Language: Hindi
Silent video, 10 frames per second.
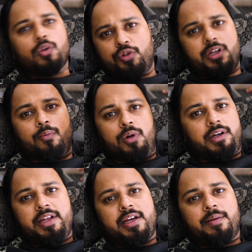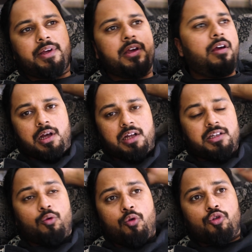उसने कहा बोला ठीक है भाई
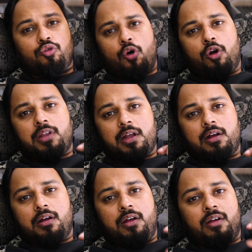अच्छा वो जो दौर था ना